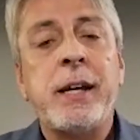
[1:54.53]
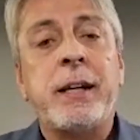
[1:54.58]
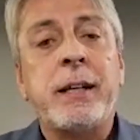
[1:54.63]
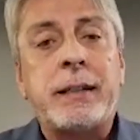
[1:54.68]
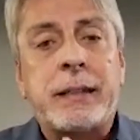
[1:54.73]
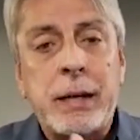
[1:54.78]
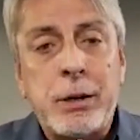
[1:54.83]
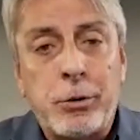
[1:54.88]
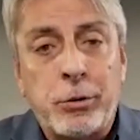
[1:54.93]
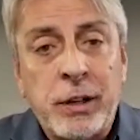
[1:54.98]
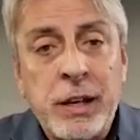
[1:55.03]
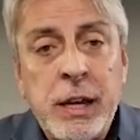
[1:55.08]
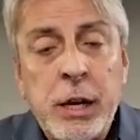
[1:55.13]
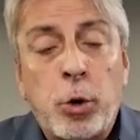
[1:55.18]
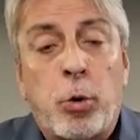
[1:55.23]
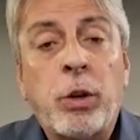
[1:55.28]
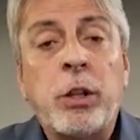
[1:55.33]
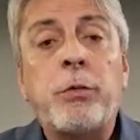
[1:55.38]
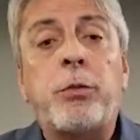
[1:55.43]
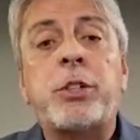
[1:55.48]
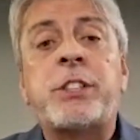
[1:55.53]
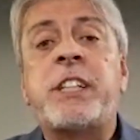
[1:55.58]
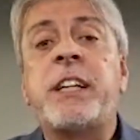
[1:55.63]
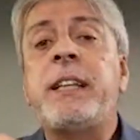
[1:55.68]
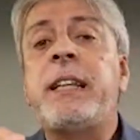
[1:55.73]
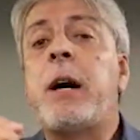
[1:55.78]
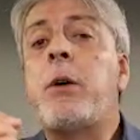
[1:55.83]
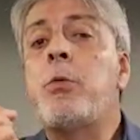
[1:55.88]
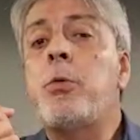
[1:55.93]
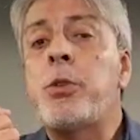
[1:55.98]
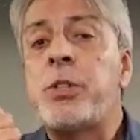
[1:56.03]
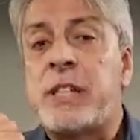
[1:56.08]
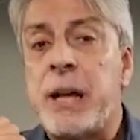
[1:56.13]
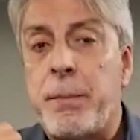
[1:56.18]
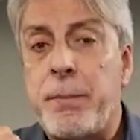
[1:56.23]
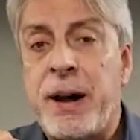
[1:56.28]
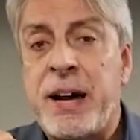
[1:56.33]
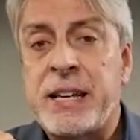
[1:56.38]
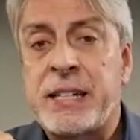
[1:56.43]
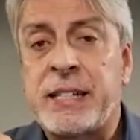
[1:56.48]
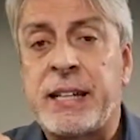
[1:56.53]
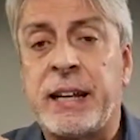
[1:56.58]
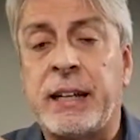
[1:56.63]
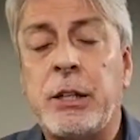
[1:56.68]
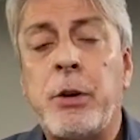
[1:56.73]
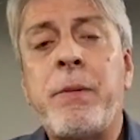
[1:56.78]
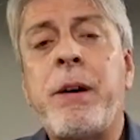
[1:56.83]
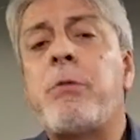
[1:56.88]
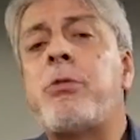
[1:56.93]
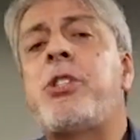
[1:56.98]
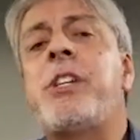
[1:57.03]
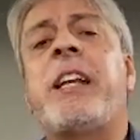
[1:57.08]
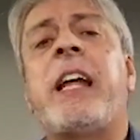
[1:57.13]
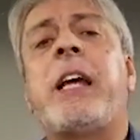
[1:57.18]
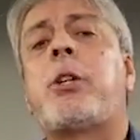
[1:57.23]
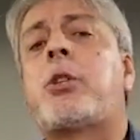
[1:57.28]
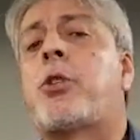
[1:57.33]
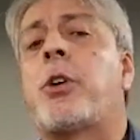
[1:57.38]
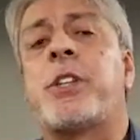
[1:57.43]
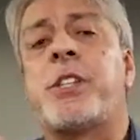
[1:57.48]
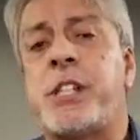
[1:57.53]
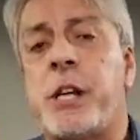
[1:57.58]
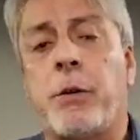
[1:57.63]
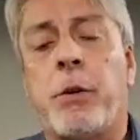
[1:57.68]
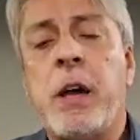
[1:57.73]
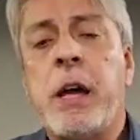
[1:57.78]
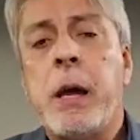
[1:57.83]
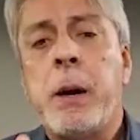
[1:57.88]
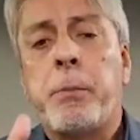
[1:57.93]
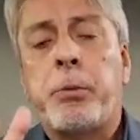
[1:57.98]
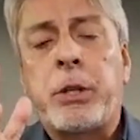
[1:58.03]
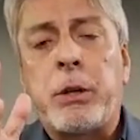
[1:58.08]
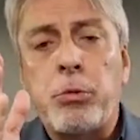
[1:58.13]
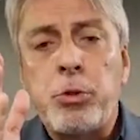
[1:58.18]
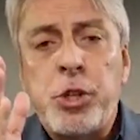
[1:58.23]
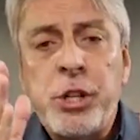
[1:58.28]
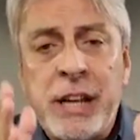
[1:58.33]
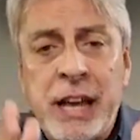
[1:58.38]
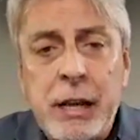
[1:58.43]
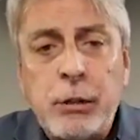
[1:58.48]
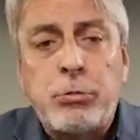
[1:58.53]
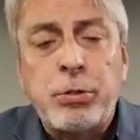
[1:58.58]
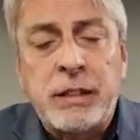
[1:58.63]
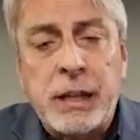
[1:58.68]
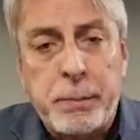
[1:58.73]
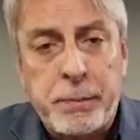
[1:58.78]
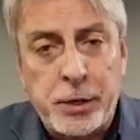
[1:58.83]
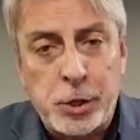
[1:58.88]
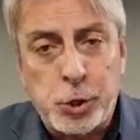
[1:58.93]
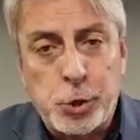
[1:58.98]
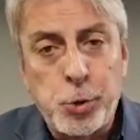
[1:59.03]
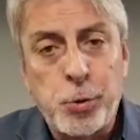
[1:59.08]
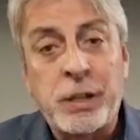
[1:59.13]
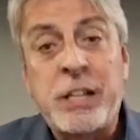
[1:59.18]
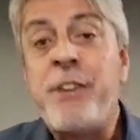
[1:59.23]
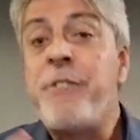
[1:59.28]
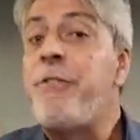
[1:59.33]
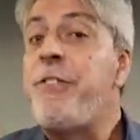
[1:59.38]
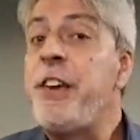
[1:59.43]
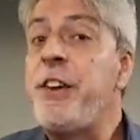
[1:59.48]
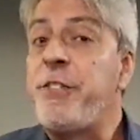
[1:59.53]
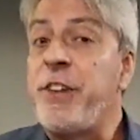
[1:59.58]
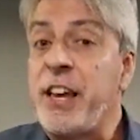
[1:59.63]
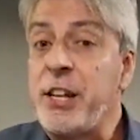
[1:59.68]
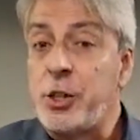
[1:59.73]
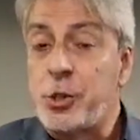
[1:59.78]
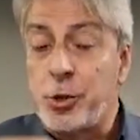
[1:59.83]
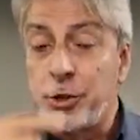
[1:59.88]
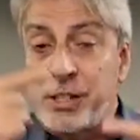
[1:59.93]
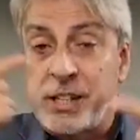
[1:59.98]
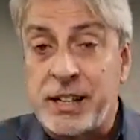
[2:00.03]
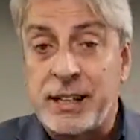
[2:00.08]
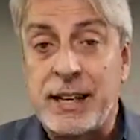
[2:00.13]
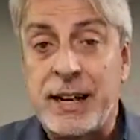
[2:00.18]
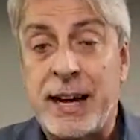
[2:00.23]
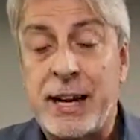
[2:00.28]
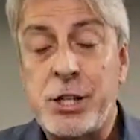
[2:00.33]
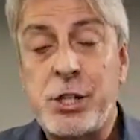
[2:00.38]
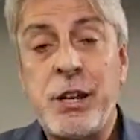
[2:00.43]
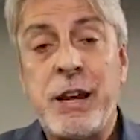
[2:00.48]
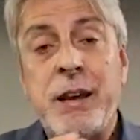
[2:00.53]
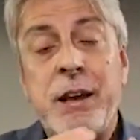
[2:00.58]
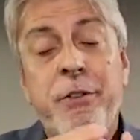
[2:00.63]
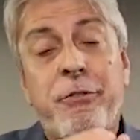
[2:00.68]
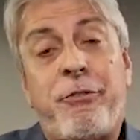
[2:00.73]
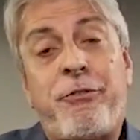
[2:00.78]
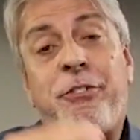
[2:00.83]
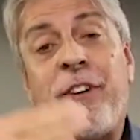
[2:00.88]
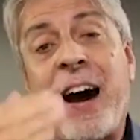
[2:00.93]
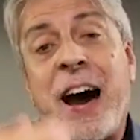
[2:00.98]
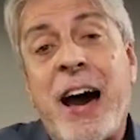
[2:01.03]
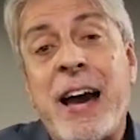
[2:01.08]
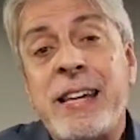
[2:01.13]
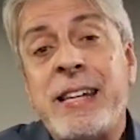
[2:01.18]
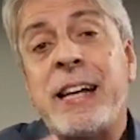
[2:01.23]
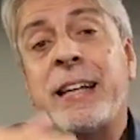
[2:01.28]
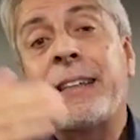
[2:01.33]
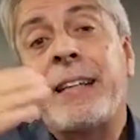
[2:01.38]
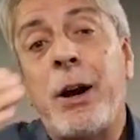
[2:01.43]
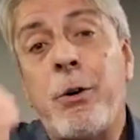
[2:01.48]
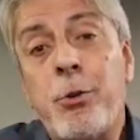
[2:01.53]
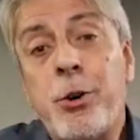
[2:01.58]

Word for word: Então, quando você não usa máscara, não é um direito só seu, porque o direito da pessoa que vive em sociedade vai até